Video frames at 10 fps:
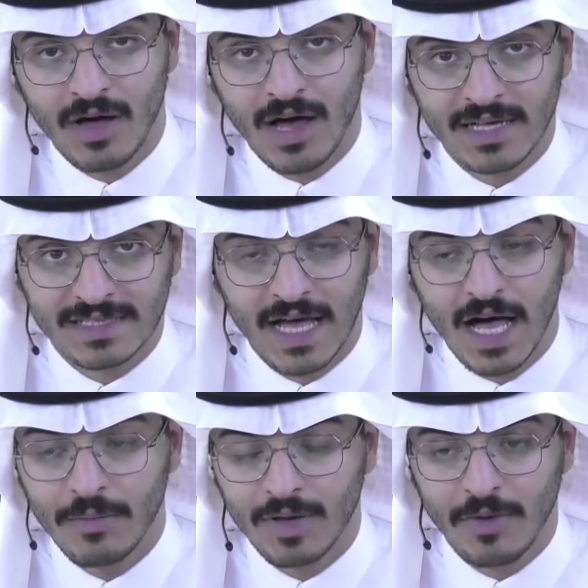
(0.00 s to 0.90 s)

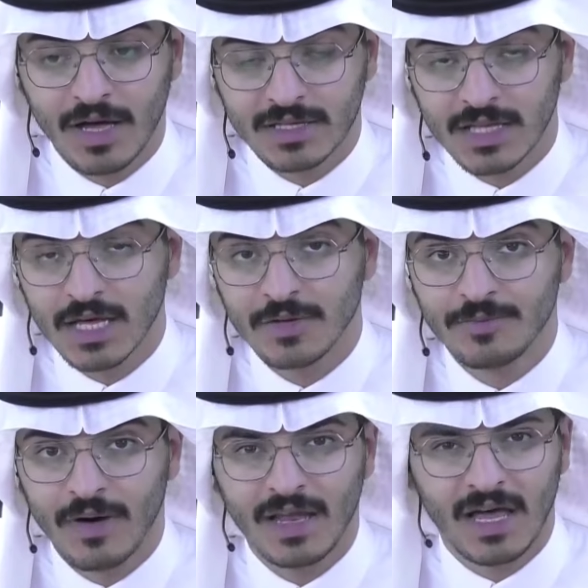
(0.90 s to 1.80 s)
اتعامل مع الطالب
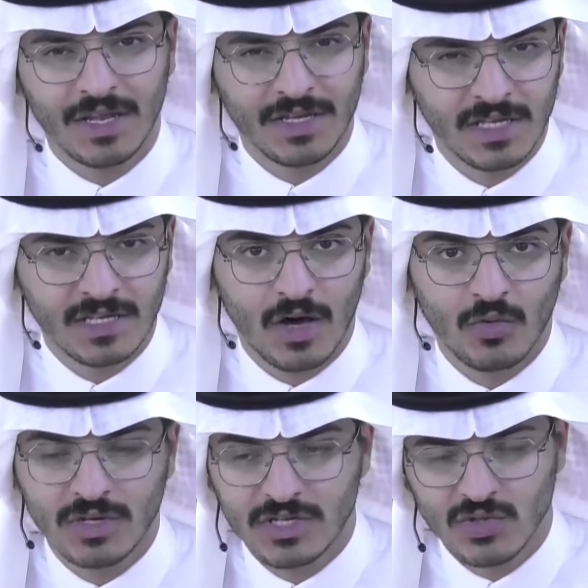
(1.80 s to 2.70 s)
العنيد او
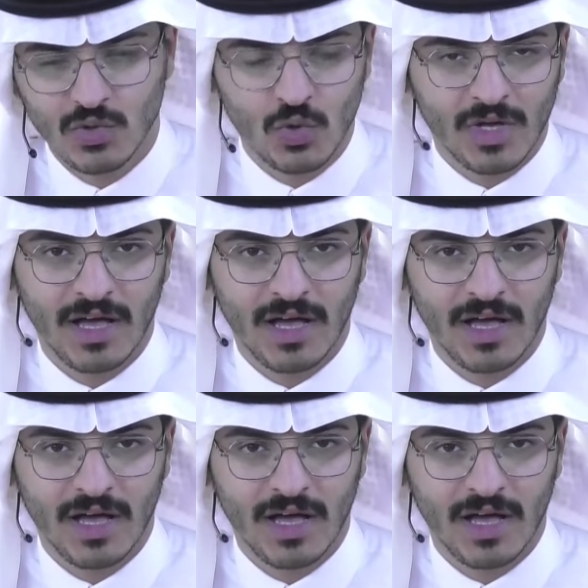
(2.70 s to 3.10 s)
اللي سلوكه